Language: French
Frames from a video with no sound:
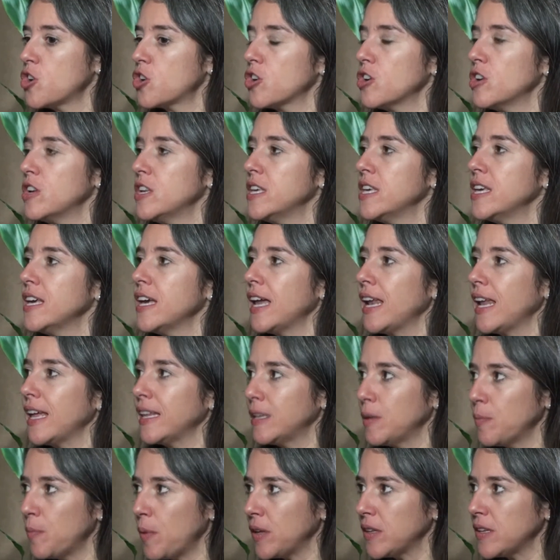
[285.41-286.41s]
reliés à
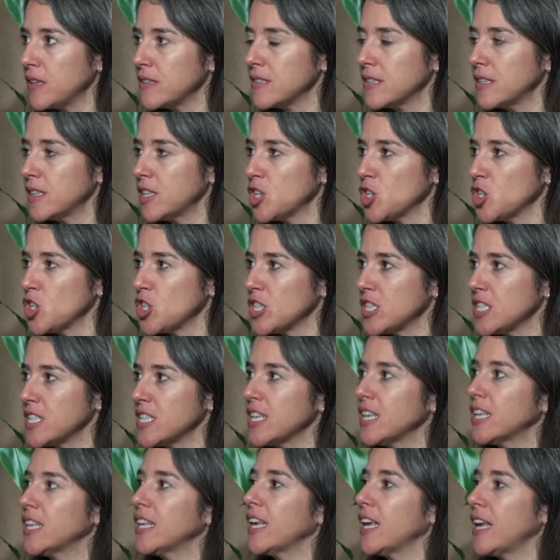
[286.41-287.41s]
la dépendance
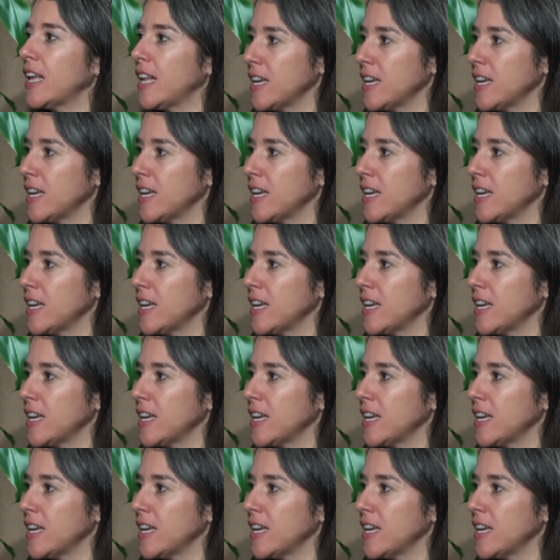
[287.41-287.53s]
énergétique